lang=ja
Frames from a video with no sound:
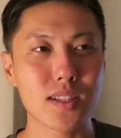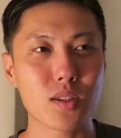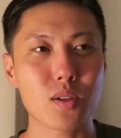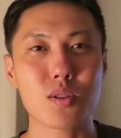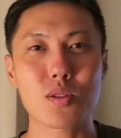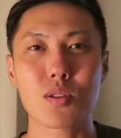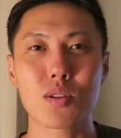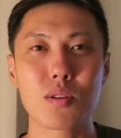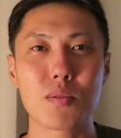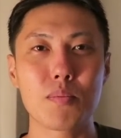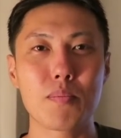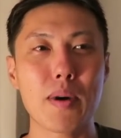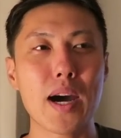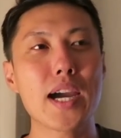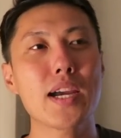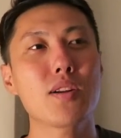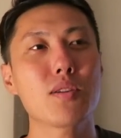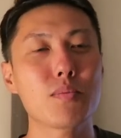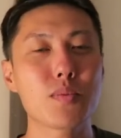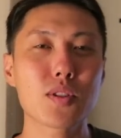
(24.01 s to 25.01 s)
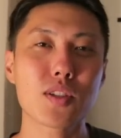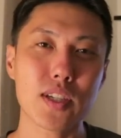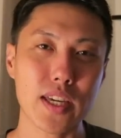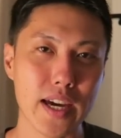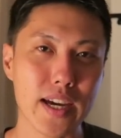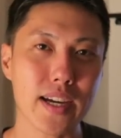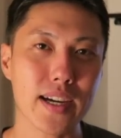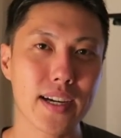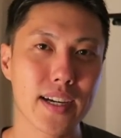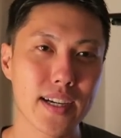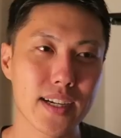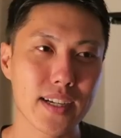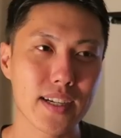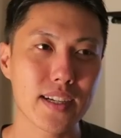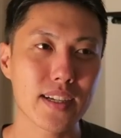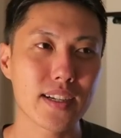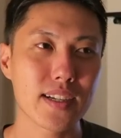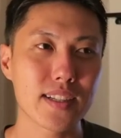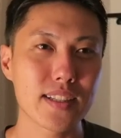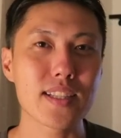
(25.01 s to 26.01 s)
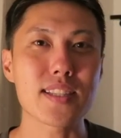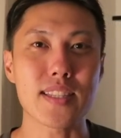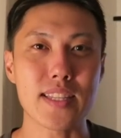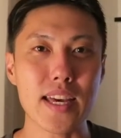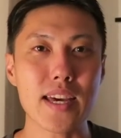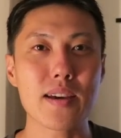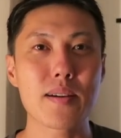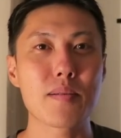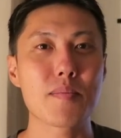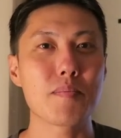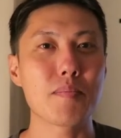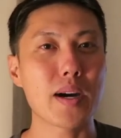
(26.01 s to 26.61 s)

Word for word: とその前の物件ですね。